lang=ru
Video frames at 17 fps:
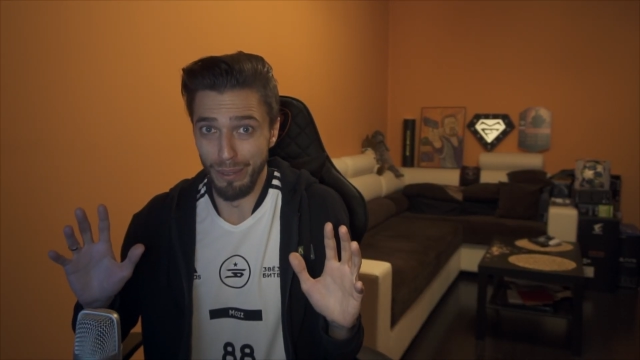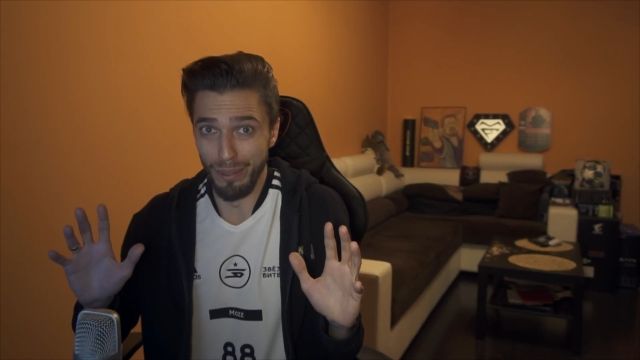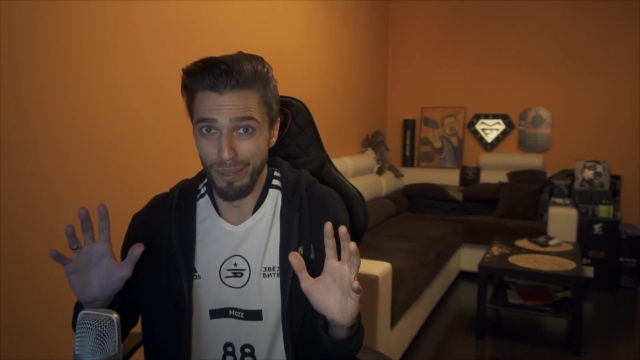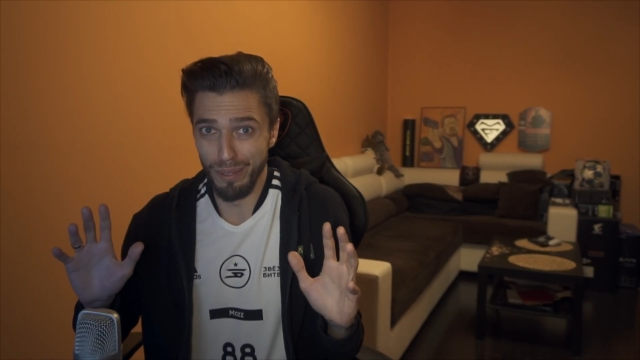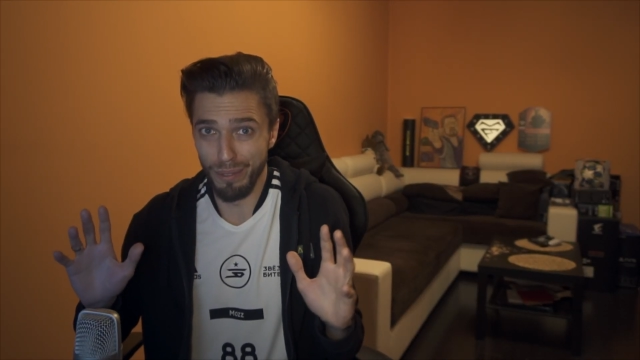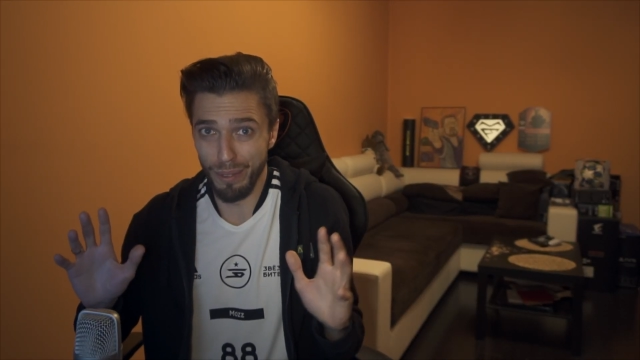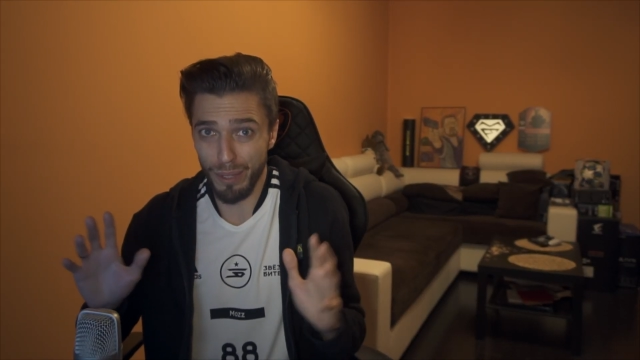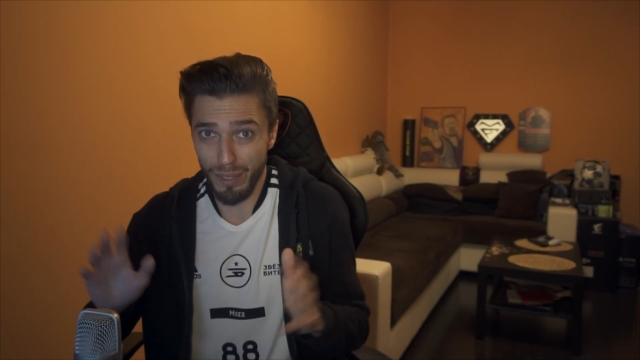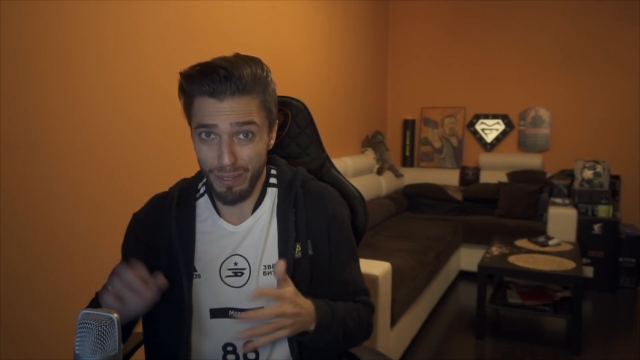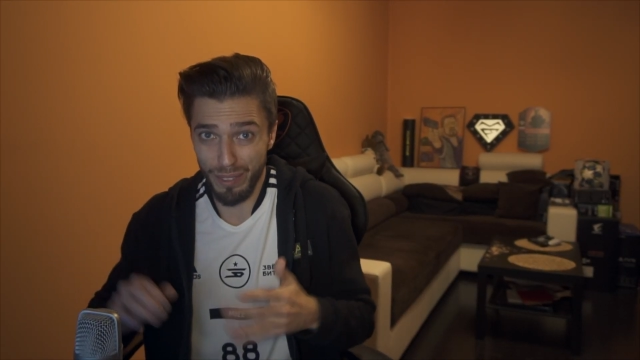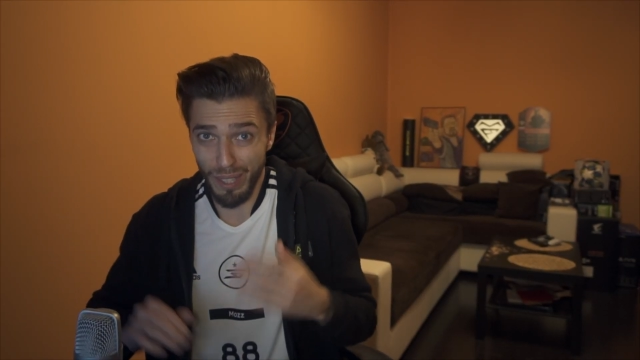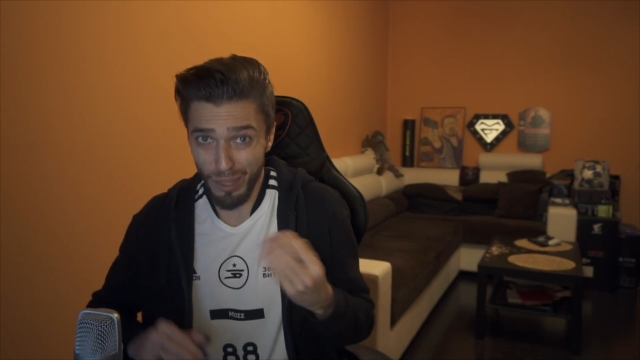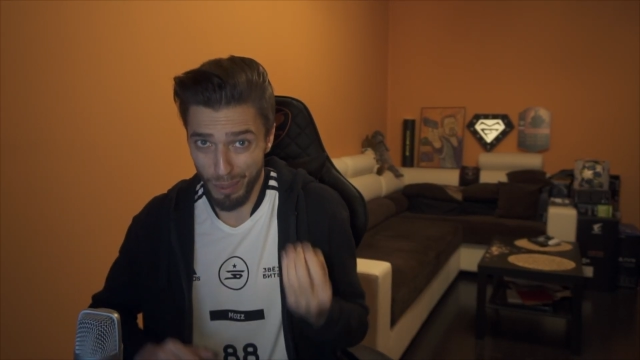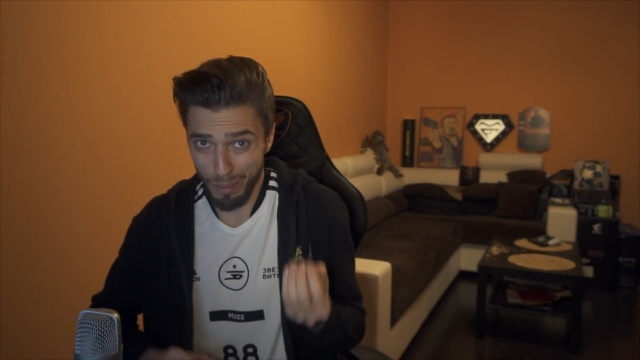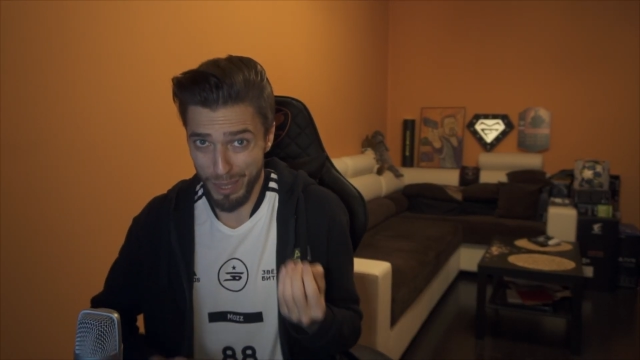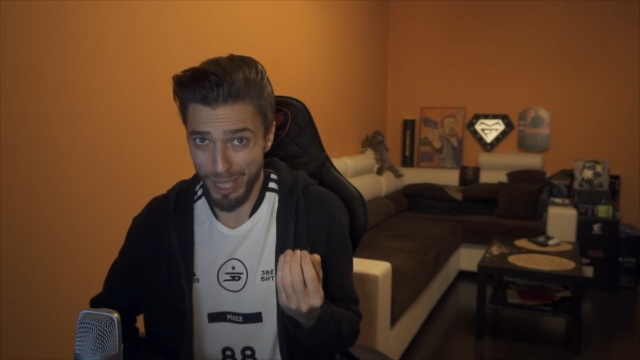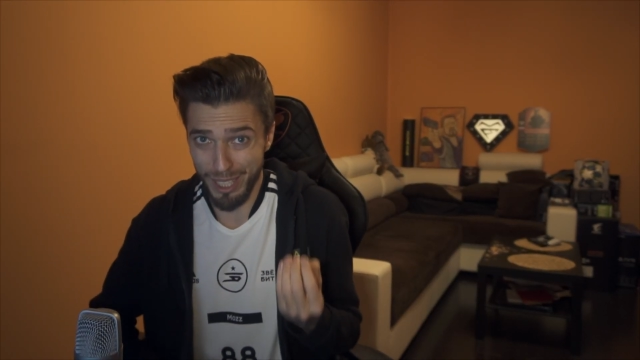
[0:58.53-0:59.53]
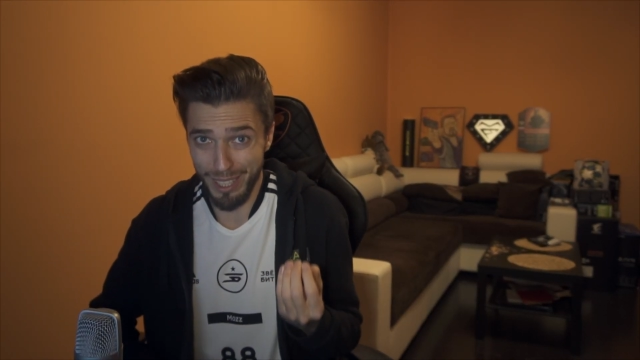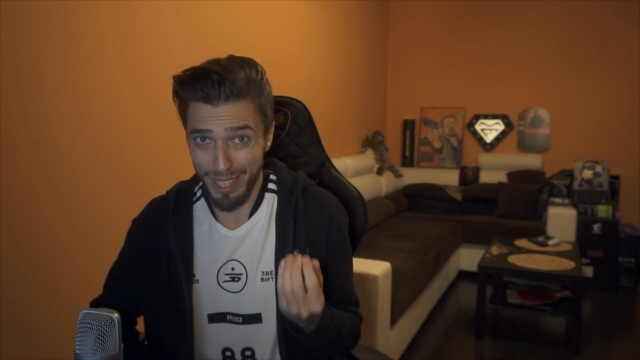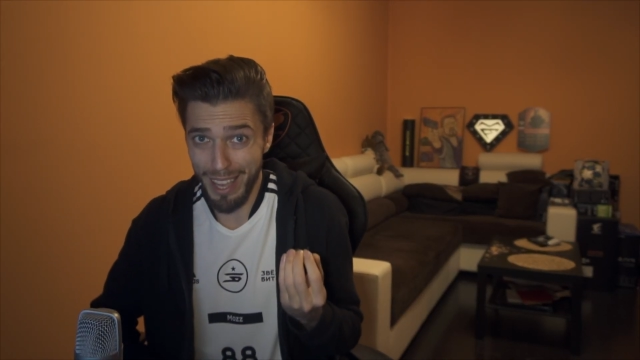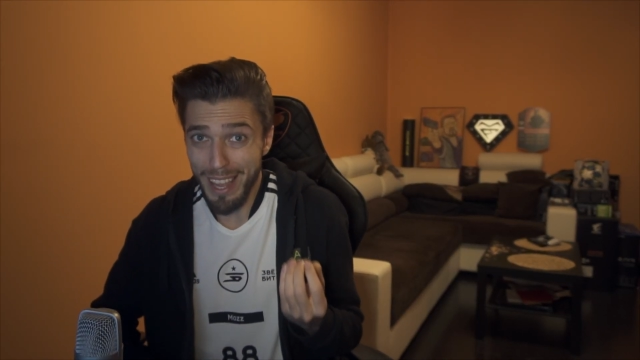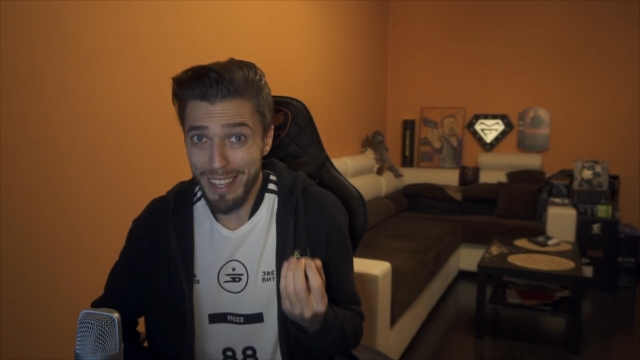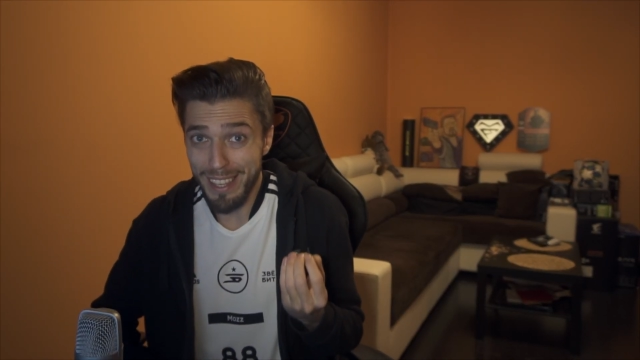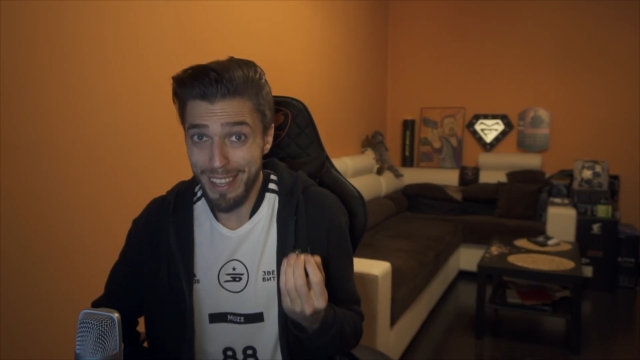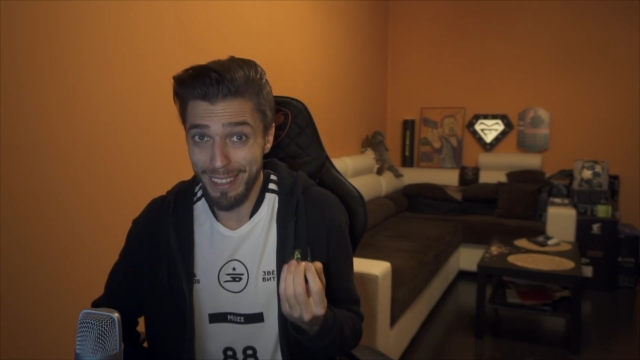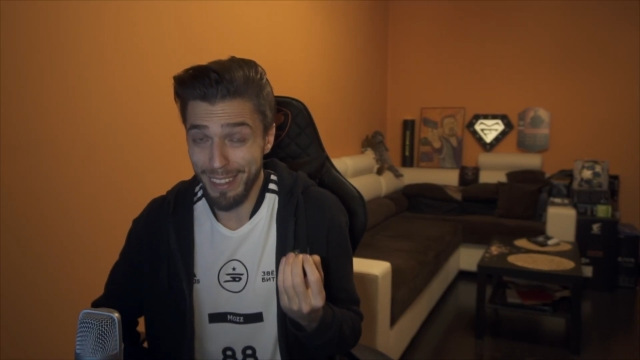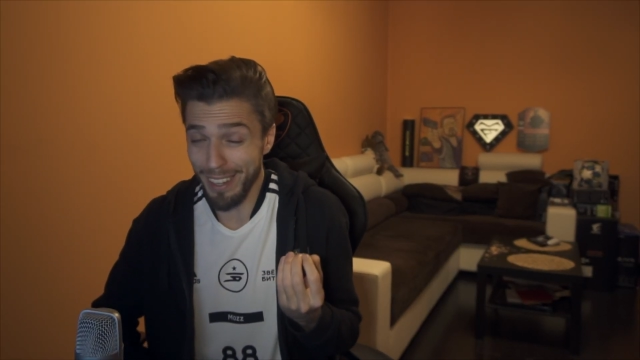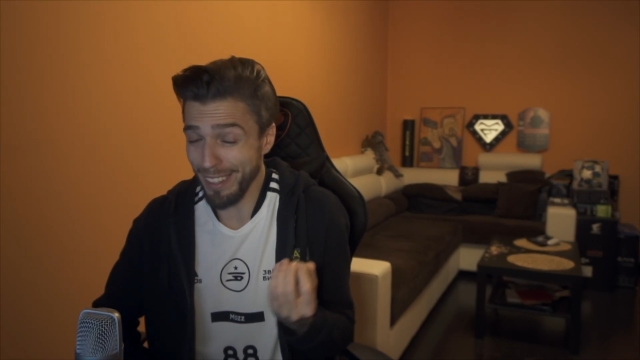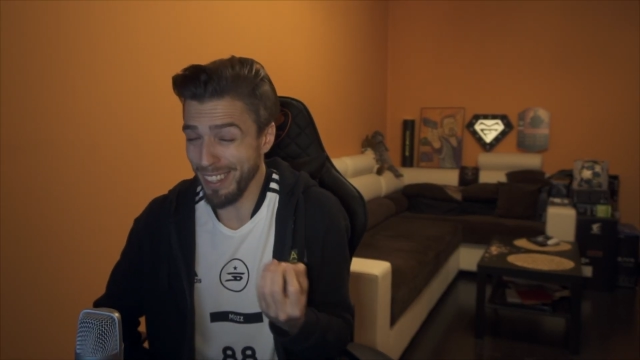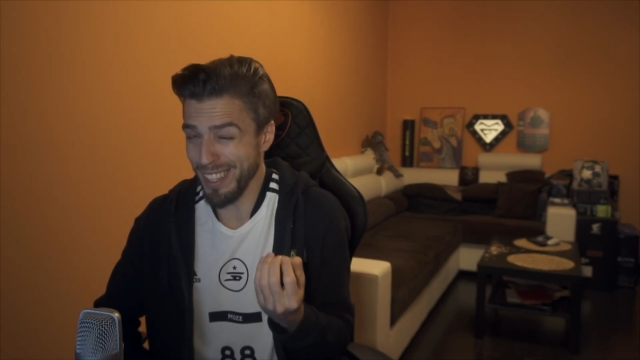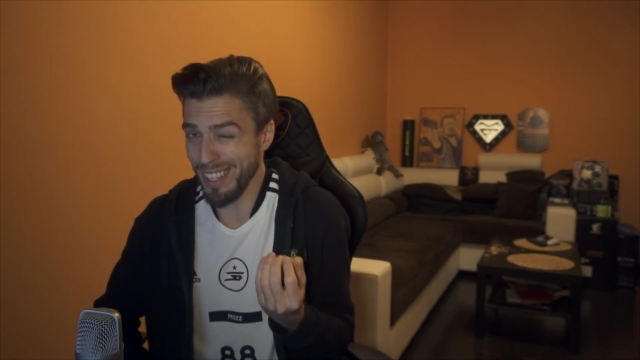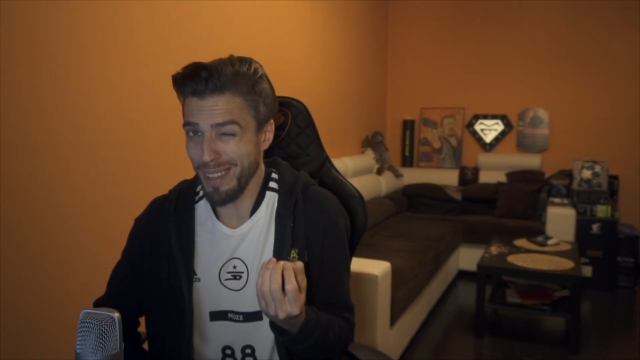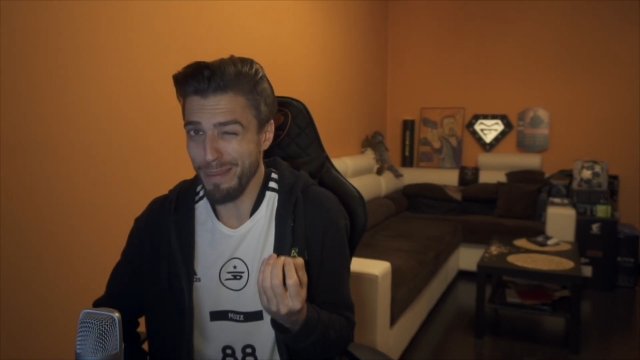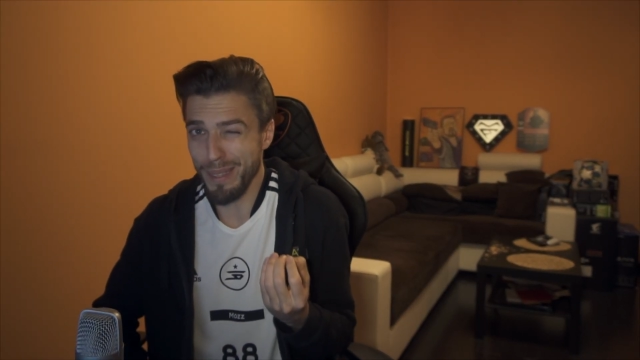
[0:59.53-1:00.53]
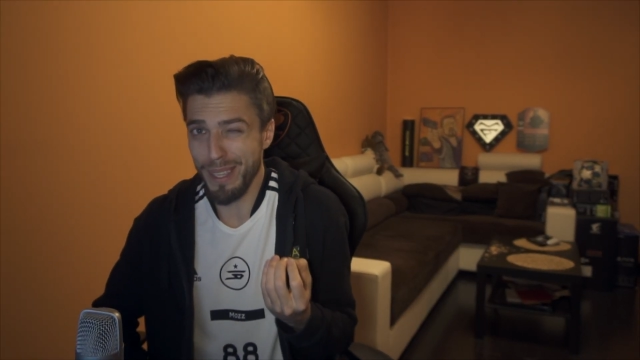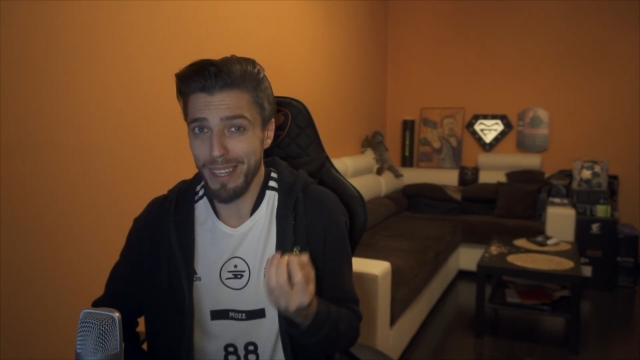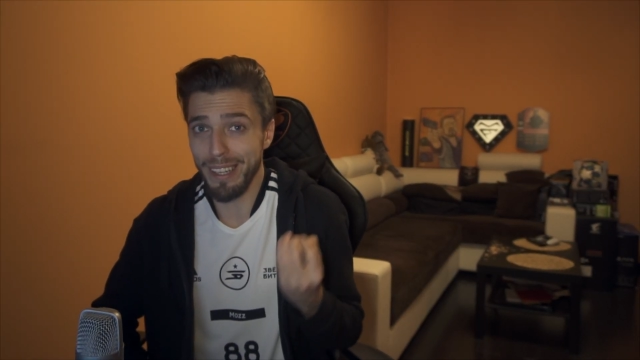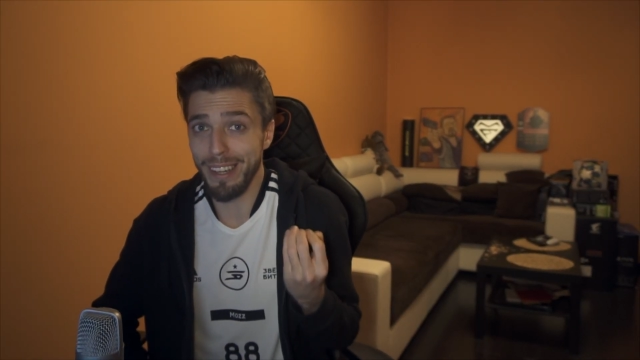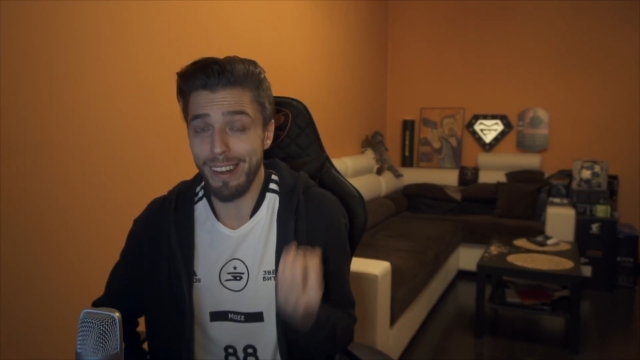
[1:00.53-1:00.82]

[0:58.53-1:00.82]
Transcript: Ну, вот в таком состоянии играть на самом деле